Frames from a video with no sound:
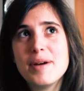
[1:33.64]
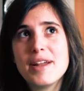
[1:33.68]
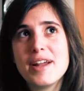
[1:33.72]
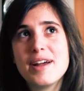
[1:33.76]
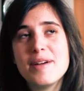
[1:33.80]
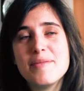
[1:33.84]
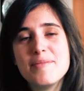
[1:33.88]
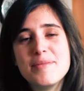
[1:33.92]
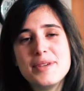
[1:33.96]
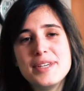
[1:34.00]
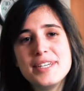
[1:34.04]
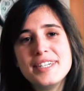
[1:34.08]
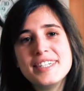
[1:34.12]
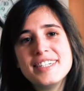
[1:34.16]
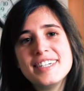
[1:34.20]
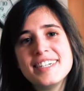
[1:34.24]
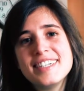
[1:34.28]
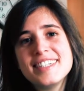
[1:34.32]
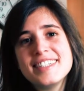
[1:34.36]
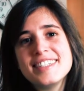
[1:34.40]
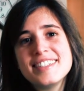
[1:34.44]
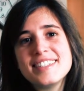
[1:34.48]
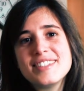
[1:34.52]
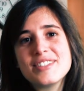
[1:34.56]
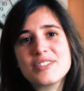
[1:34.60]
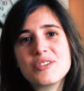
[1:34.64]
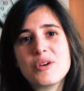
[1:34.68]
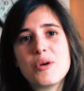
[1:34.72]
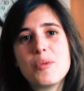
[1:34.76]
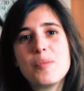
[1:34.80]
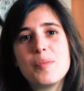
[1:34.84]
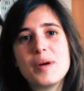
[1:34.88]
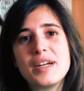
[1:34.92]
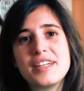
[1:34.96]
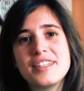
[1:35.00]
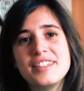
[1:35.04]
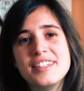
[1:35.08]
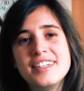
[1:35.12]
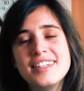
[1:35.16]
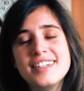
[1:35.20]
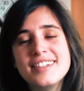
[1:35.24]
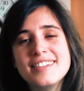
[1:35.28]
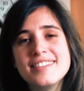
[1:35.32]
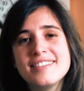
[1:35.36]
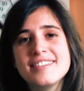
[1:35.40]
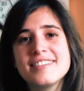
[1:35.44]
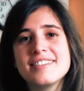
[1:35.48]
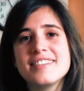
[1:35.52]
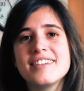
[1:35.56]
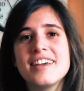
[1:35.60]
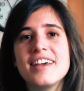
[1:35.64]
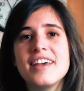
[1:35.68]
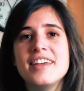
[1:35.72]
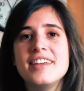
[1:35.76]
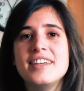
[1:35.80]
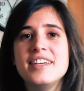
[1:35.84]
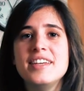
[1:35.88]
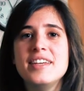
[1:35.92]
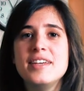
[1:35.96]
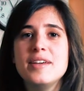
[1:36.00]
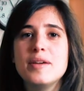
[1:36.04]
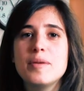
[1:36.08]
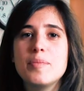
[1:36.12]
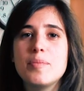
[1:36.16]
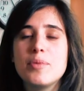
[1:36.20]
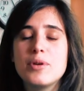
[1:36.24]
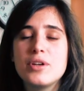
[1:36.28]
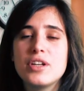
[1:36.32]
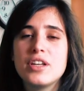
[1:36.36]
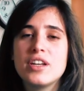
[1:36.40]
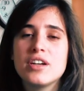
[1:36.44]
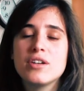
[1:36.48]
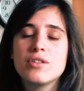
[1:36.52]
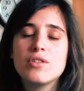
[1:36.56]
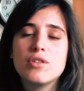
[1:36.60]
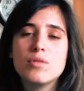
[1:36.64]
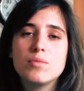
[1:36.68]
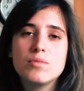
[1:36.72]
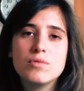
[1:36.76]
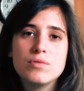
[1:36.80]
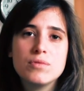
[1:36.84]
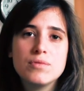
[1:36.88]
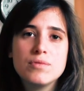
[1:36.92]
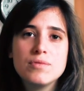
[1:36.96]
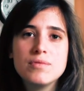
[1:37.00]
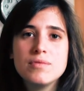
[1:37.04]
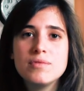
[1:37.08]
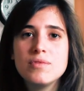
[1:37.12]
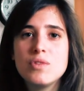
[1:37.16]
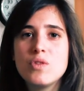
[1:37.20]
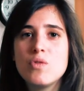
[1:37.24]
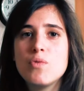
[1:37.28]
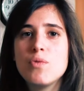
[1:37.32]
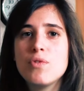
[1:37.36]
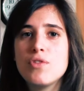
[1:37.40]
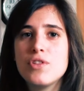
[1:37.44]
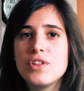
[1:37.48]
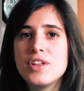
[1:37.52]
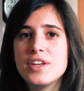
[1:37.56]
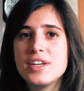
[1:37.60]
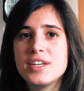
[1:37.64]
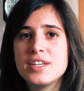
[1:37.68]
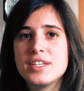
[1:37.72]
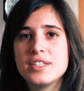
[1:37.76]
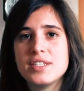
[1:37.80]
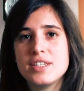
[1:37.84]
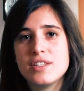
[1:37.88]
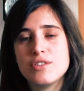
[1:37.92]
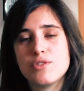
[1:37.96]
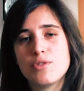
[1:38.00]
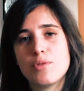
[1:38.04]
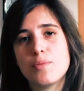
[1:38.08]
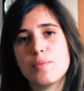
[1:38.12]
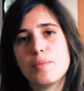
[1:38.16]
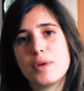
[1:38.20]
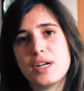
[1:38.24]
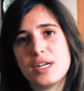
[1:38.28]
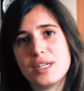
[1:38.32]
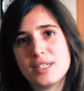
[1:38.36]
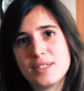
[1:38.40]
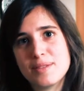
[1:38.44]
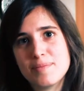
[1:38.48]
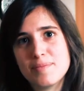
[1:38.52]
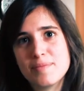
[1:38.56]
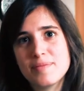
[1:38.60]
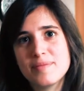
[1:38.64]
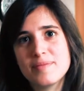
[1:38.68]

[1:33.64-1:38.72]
Para mí es compartir y poner en común luces y sombras